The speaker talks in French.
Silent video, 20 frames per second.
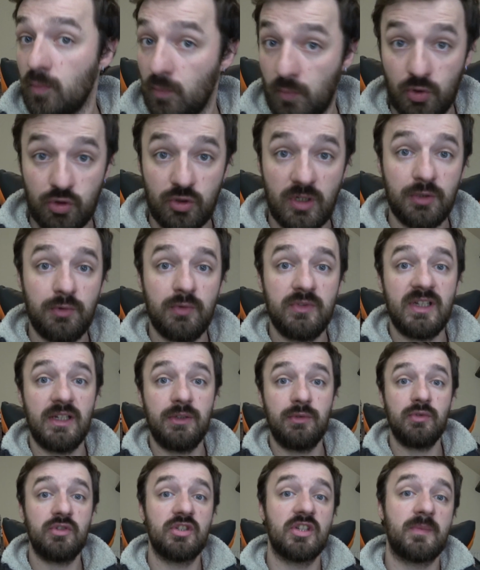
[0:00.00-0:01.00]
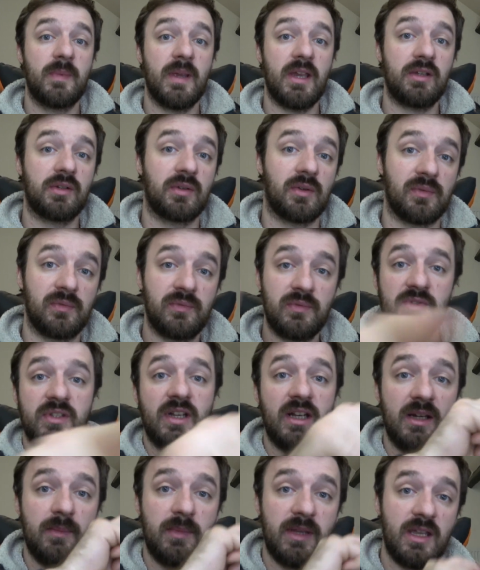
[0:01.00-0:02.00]
Bonjour à toutes et à tous, j'espère que
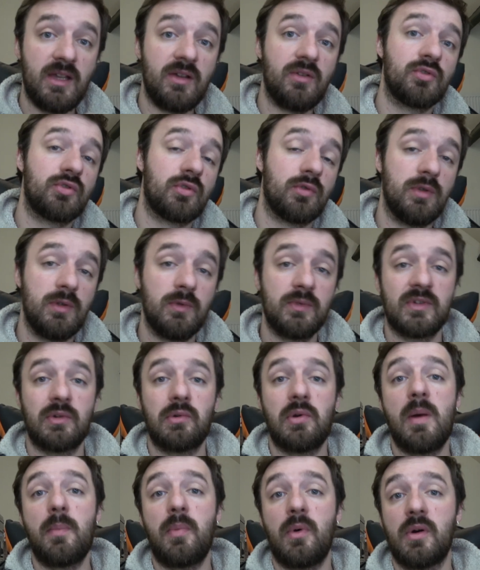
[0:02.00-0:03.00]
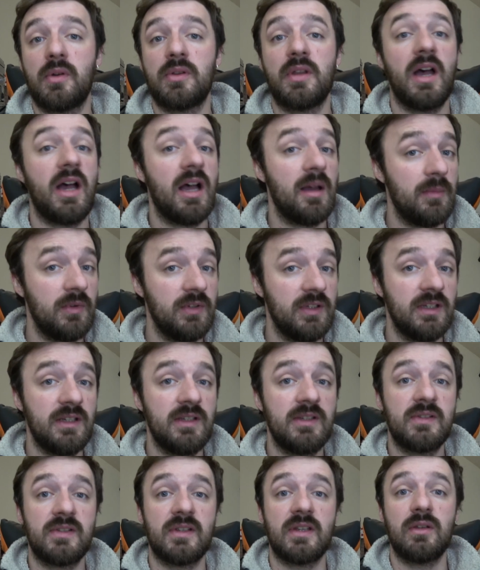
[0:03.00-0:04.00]
vous allez bien. Aujourd'hui, nous allons apprendre à
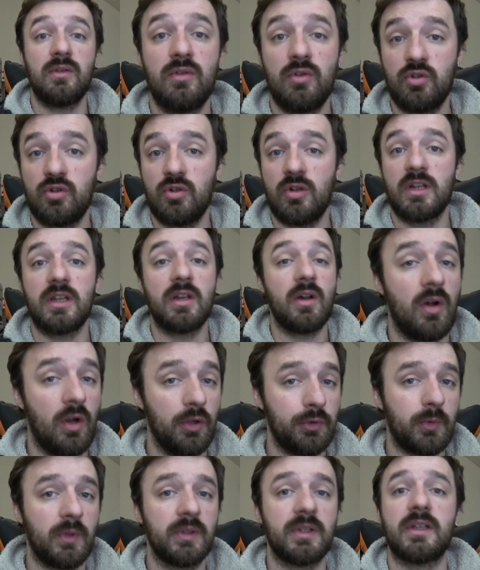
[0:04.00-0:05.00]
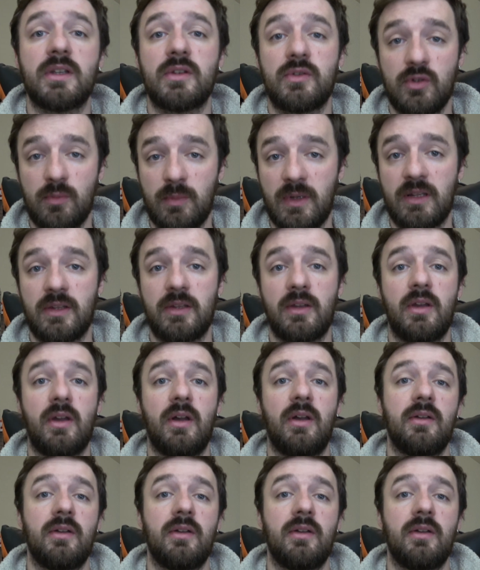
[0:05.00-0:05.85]
modéliser une gelée en 3D sur Blender.